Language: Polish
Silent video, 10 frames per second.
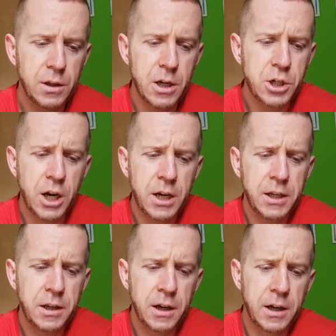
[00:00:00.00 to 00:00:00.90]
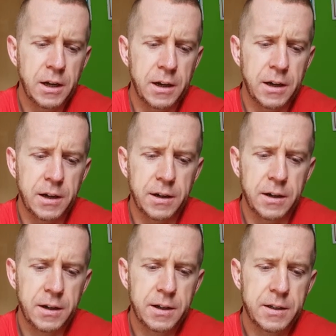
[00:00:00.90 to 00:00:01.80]
Jeżeli e,
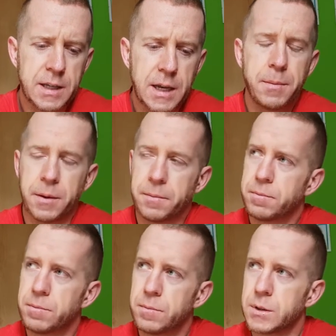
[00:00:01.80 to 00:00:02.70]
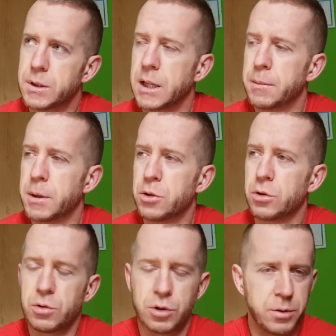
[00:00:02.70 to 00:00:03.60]
chcemy zadbać
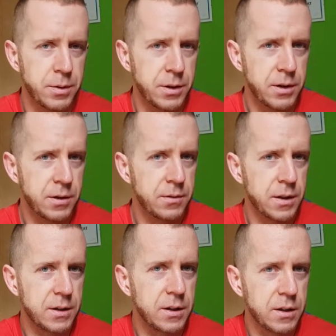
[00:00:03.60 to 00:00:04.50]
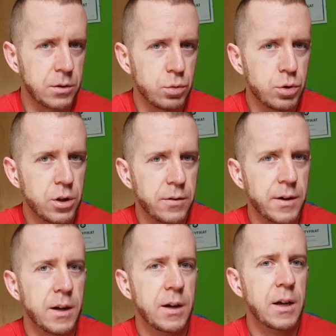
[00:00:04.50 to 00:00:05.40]
o to, żeby ta tkanka
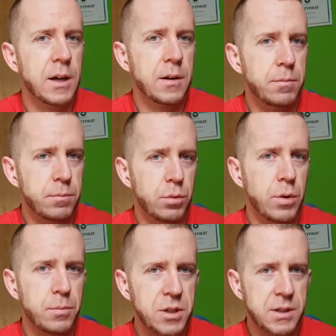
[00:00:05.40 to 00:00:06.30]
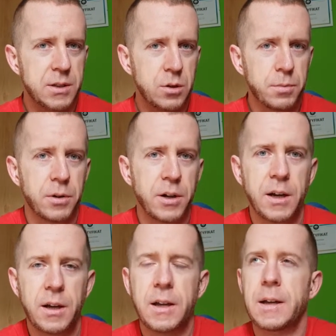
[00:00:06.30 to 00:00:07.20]
tłuszczowa była przez nas
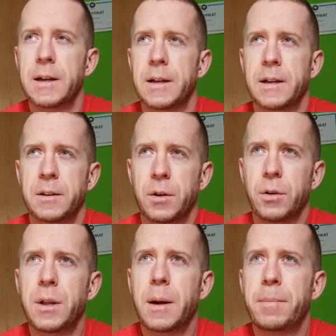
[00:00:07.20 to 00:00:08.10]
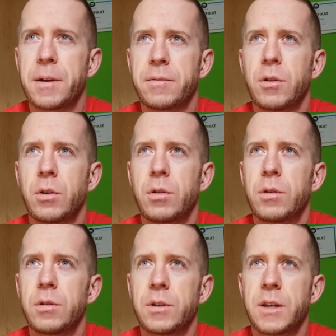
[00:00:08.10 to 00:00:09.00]
gubiona, to na pewno
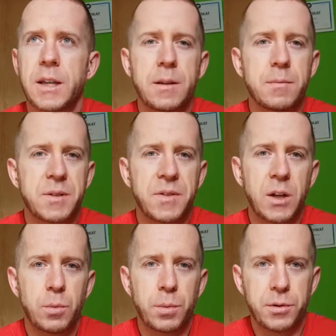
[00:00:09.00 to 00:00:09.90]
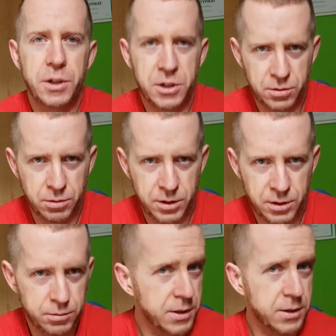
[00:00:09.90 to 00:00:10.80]
jednym z wielu podejść,
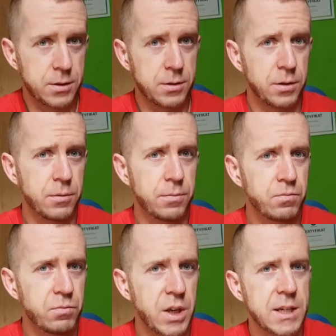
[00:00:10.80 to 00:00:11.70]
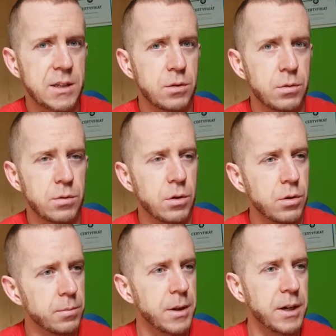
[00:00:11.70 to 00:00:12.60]
które ludzie stosują, jest tu
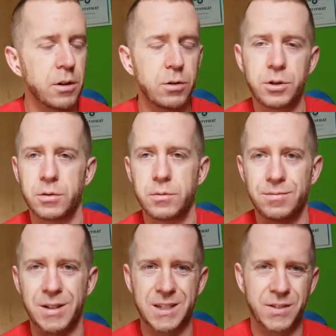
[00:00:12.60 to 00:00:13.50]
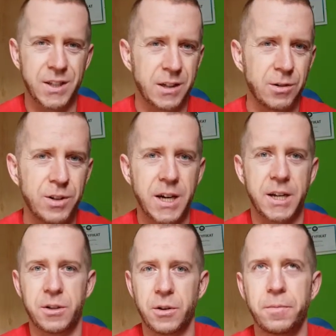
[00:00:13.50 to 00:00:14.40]
ogromna ilość tak zwanego
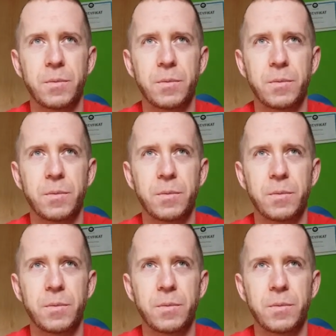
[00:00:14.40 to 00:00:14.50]
cardio.